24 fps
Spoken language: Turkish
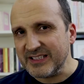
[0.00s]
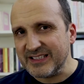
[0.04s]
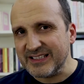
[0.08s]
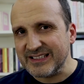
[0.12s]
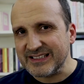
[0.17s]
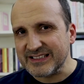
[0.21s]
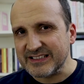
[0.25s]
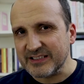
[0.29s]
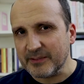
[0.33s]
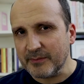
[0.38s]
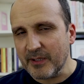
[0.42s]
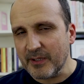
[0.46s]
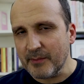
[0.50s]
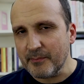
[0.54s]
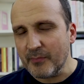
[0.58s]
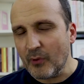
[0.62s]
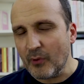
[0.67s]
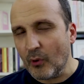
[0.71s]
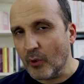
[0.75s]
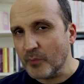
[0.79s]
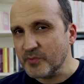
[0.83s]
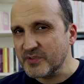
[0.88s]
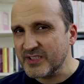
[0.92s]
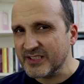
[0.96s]
dediğiniz zaman
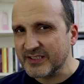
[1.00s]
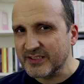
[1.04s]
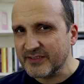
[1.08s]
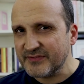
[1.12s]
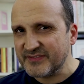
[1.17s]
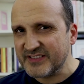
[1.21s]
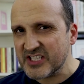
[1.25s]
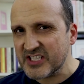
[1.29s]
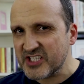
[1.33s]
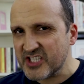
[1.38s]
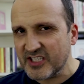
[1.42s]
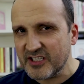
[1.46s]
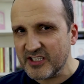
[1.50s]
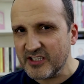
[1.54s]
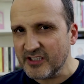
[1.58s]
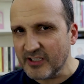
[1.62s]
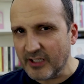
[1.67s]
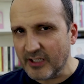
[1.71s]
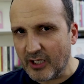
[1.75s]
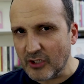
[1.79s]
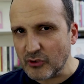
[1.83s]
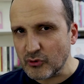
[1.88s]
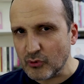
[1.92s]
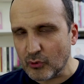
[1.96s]
objektif seçeneğin
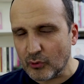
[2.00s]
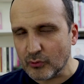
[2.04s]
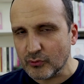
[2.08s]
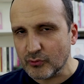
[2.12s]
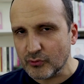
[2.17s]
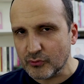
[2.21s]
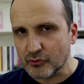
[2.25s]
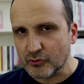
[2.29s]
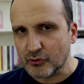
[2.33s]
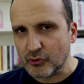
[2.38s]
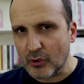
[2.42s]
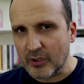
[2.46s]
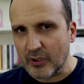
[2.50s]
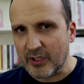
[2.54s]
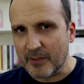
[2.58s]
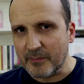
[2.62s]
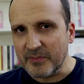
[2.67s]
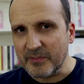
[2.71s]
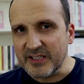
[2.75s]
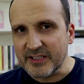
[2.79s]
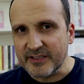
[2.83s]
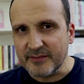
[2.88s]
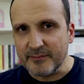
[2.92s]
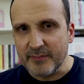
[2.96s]
az olduğunu
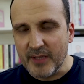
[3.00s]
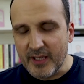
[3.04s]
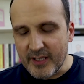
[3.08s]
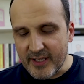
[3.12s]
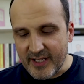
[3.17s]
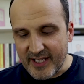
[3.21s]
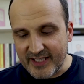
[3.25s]
söyleyebilirim.